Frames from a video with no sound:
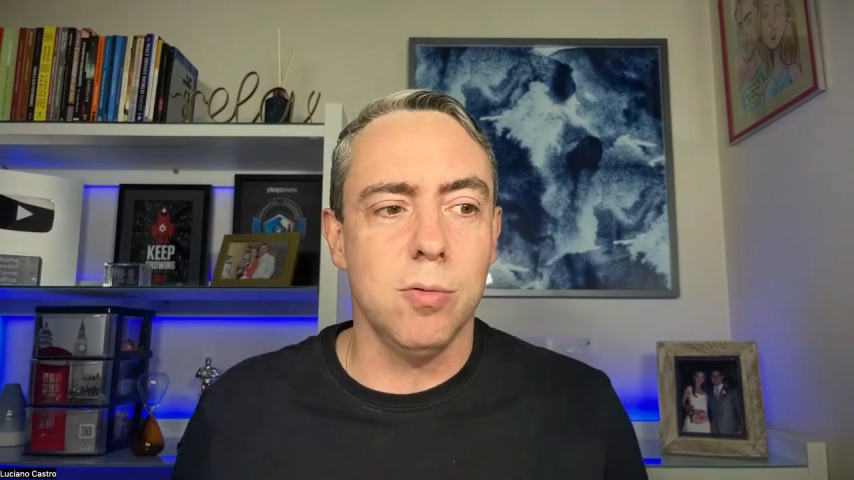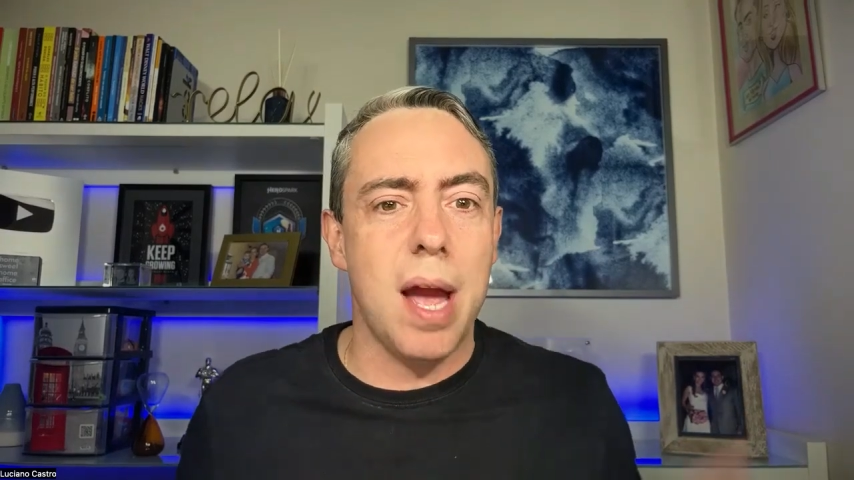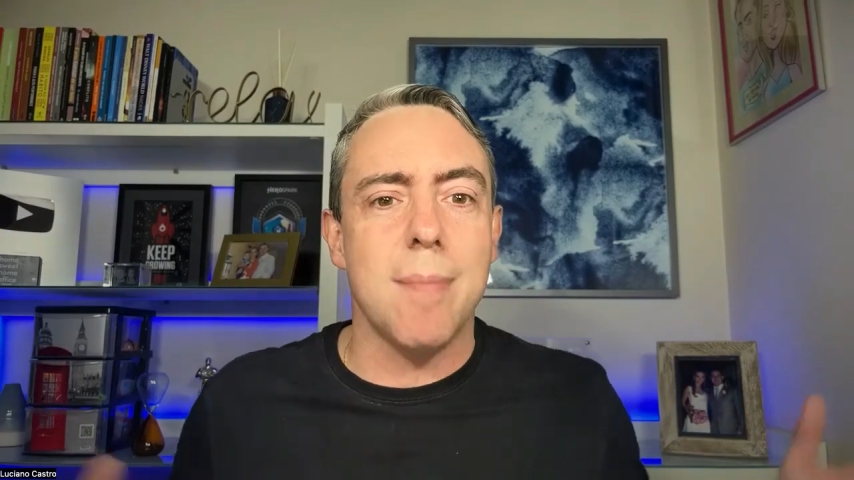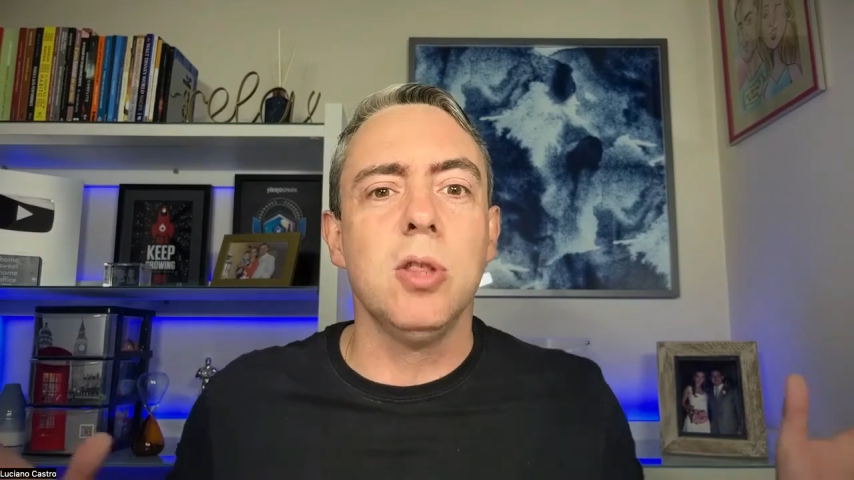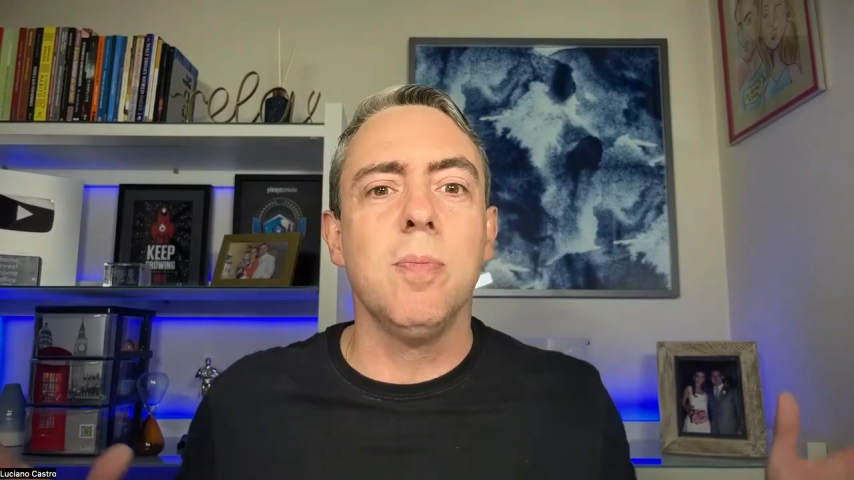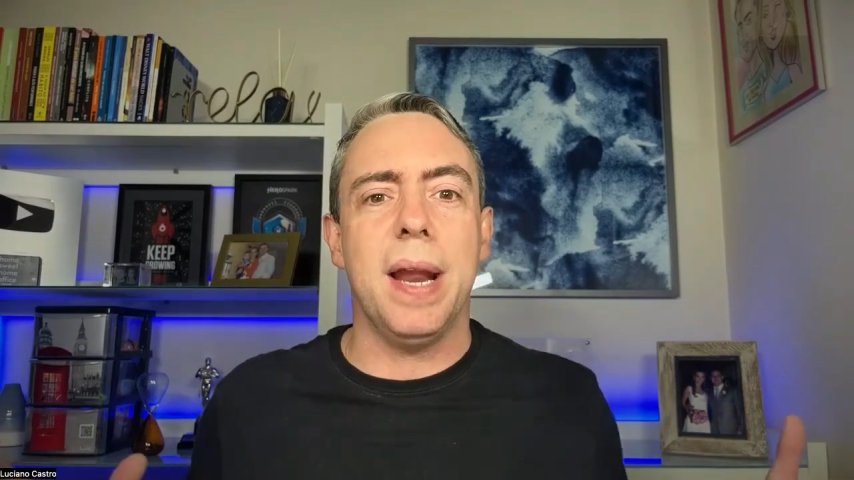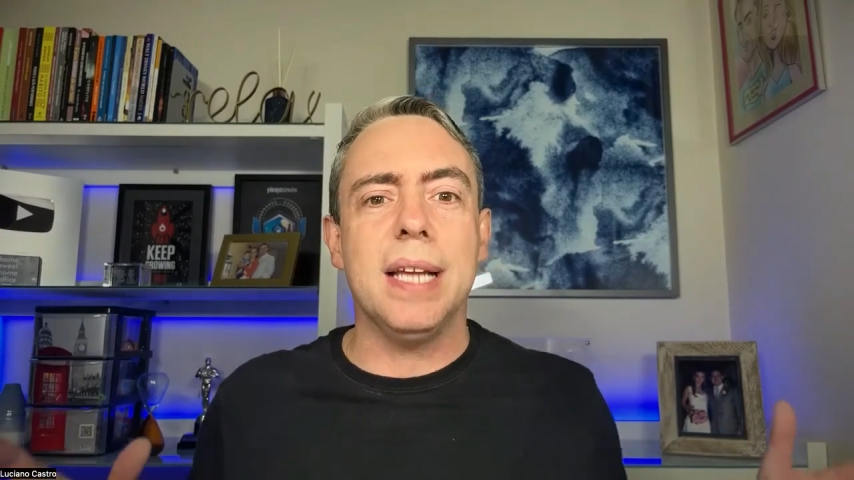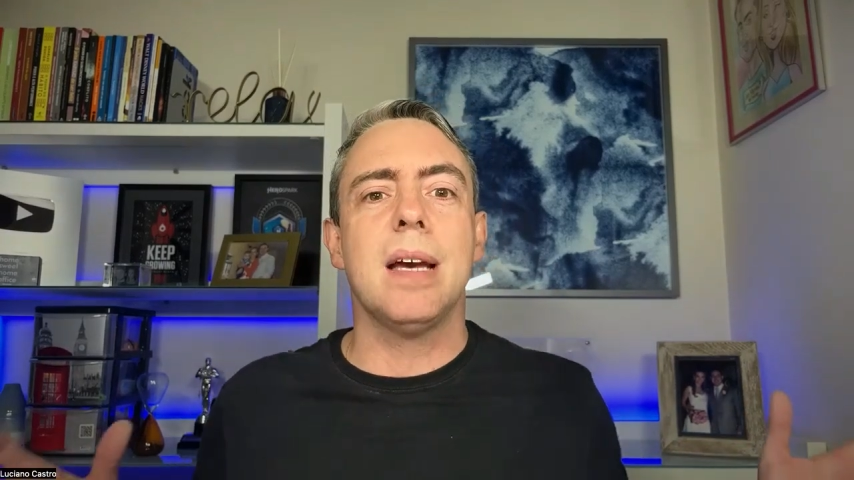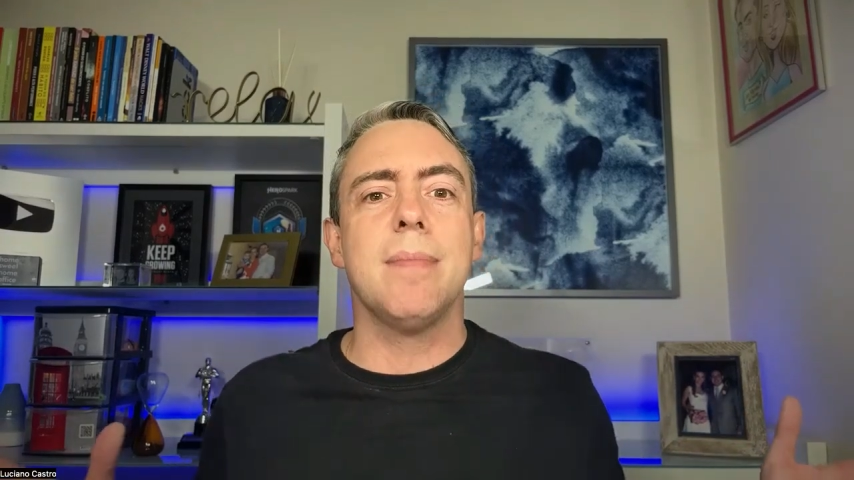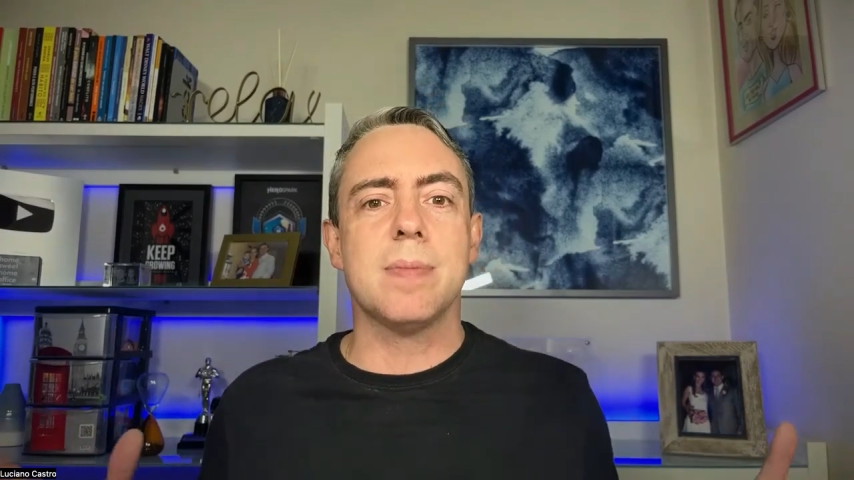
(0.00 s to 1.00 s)
Ué, mas não
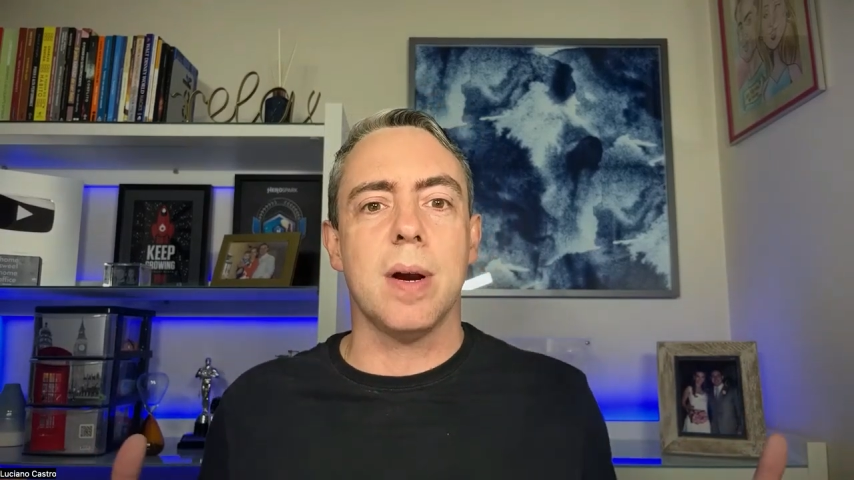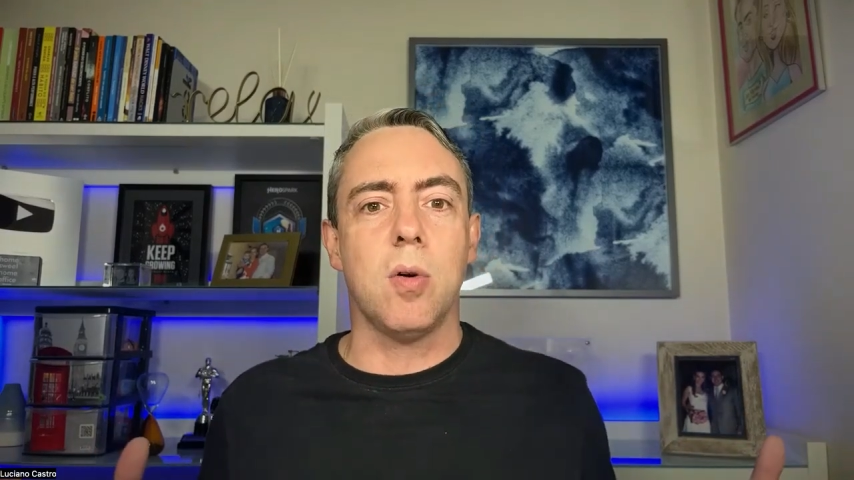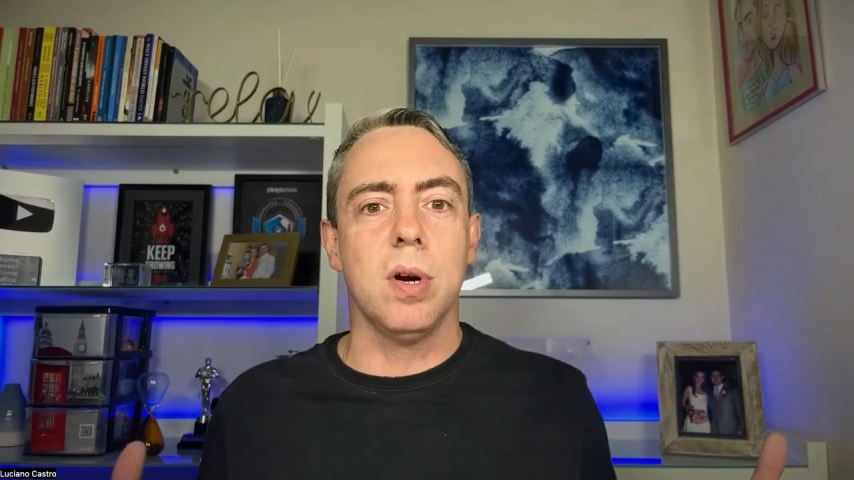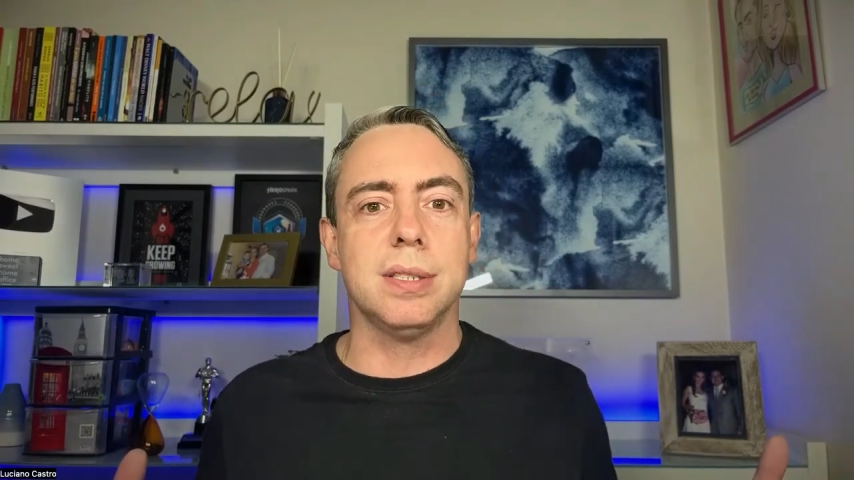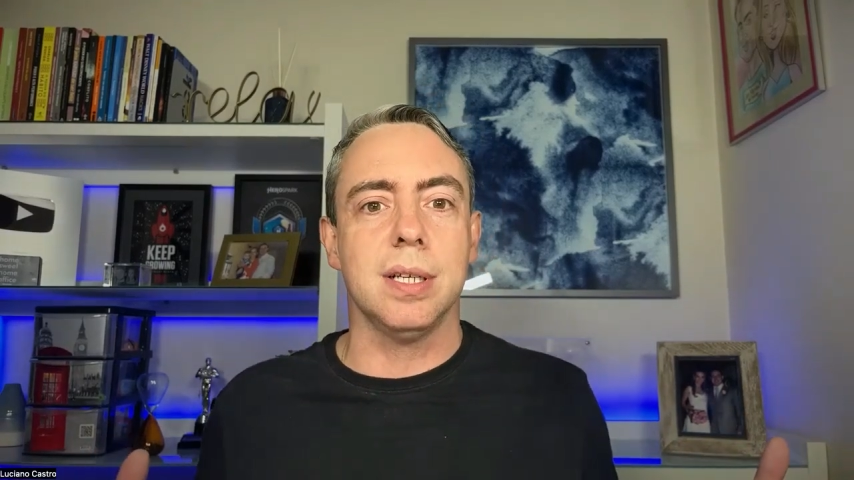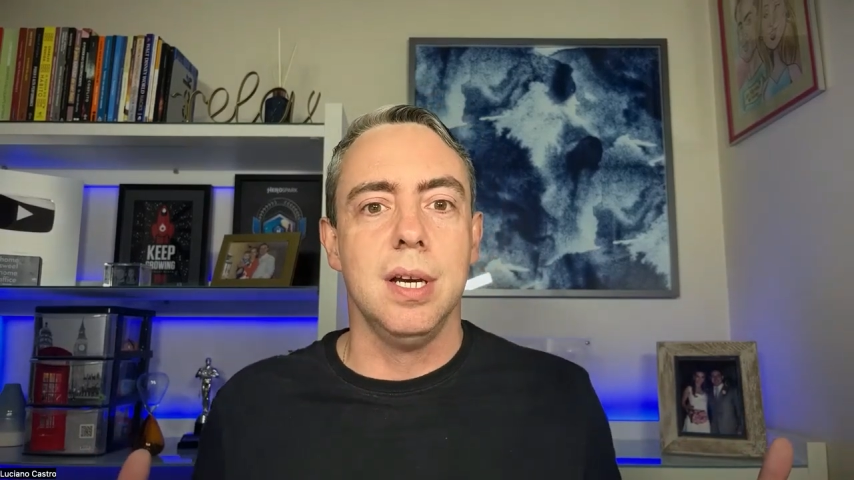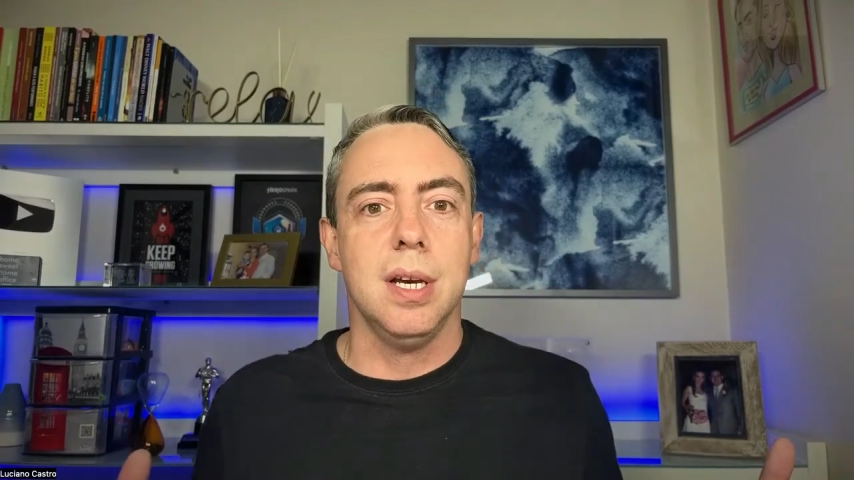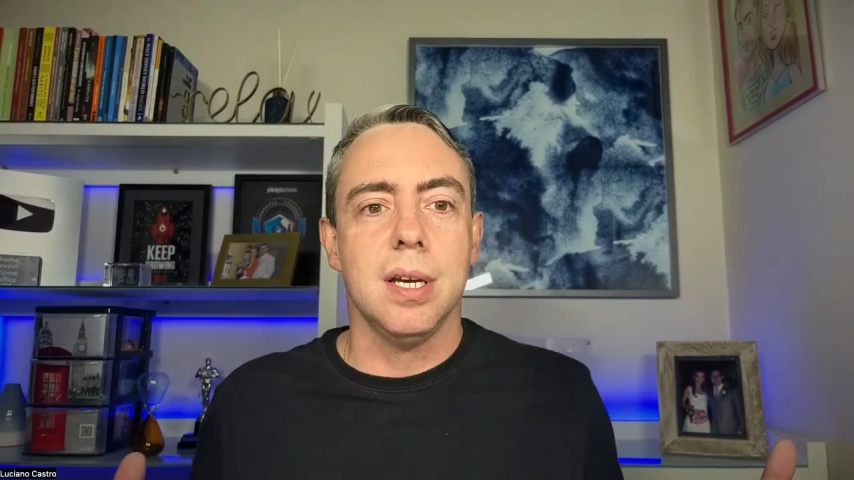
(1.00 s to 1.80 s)
parece a mesma coisa?